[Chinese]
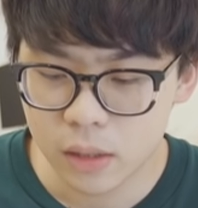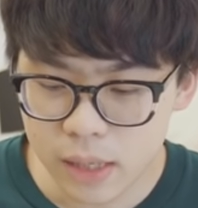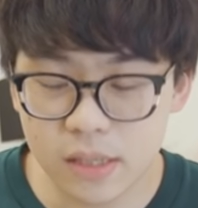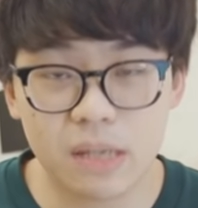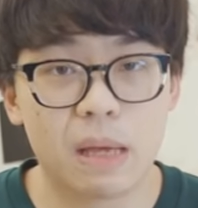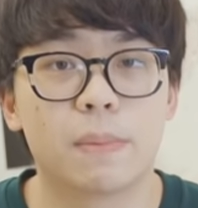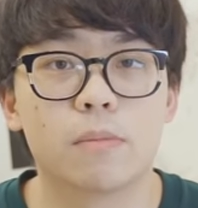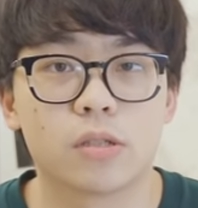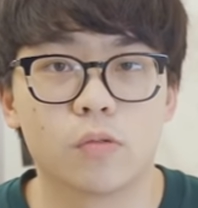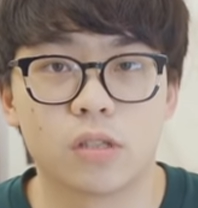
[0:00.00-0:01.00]
但这盘
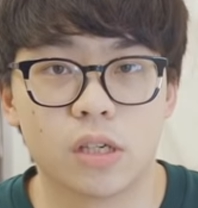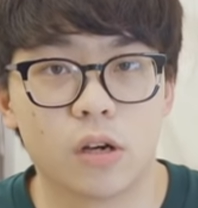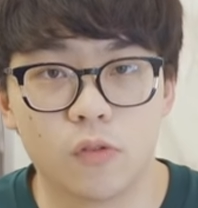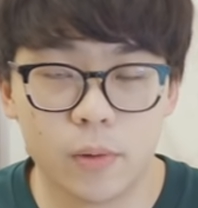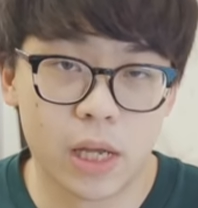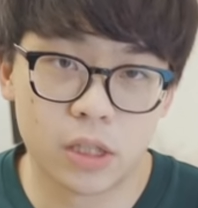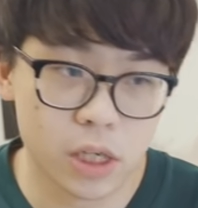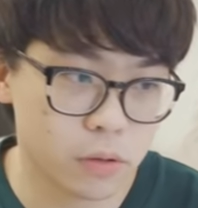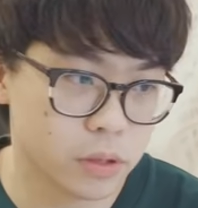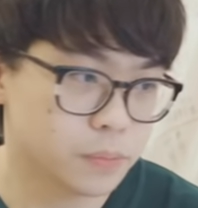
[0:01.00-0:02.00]
并不是我直接用副配料
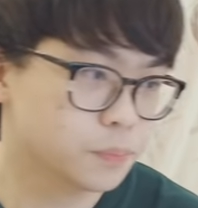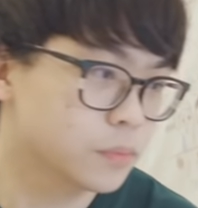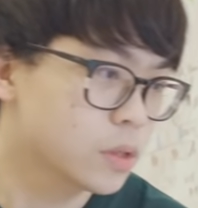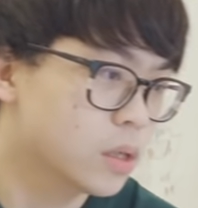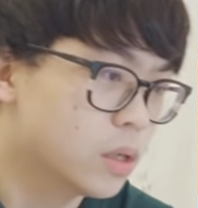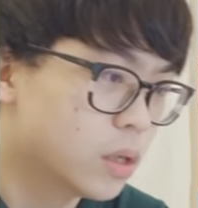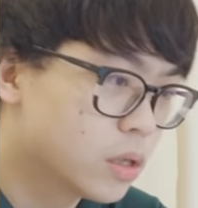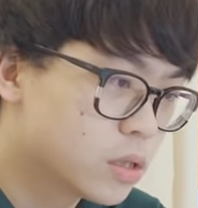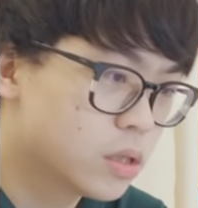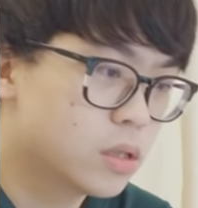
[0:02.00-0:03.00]
叫的，
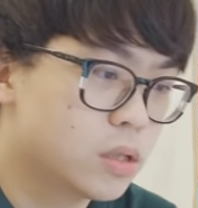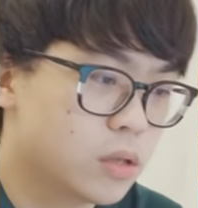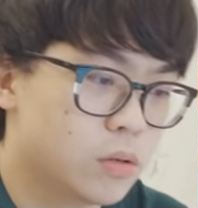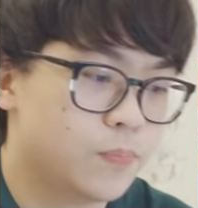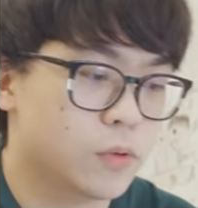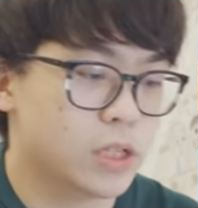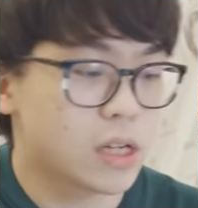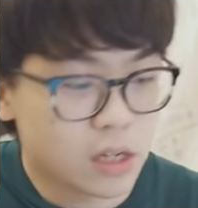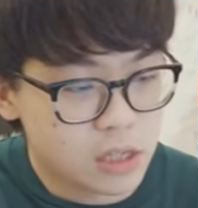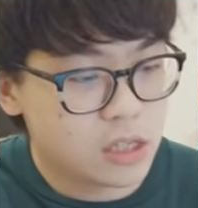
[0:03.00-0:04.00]
而是我在
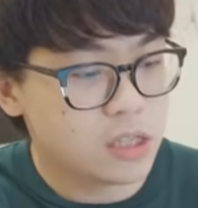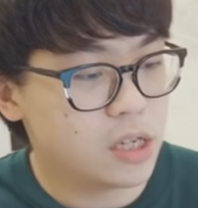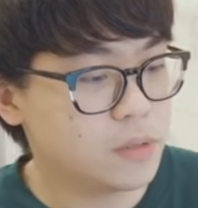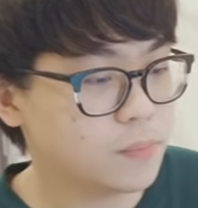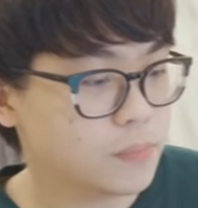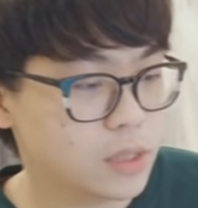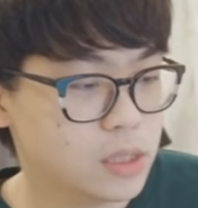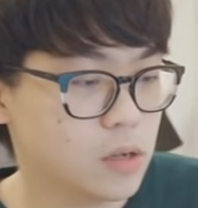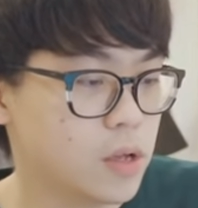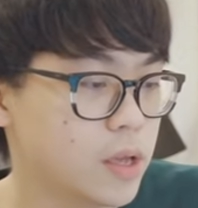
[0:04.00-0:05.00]
隔离期间
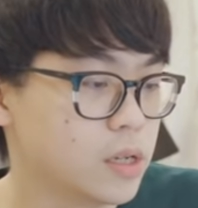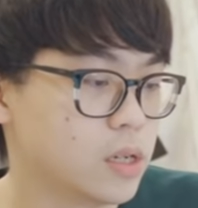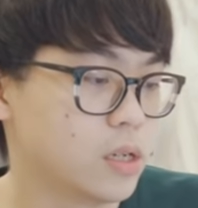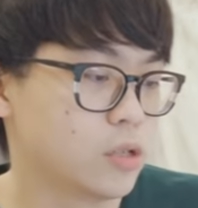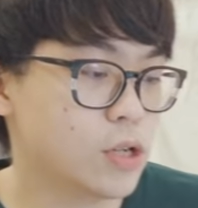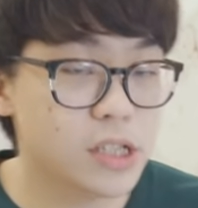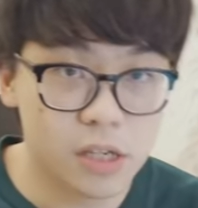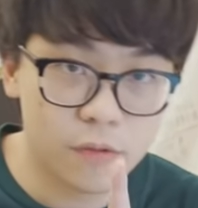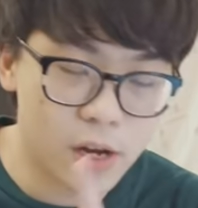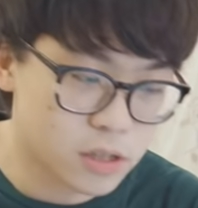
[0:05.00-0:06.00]
找到一个赚
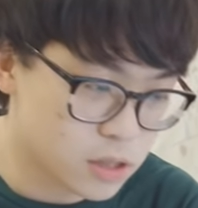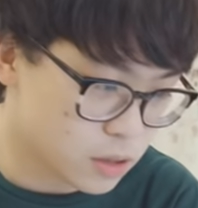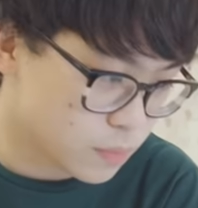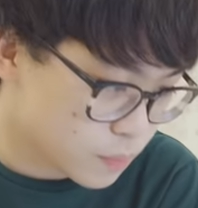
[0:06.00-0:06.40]
钱的方式，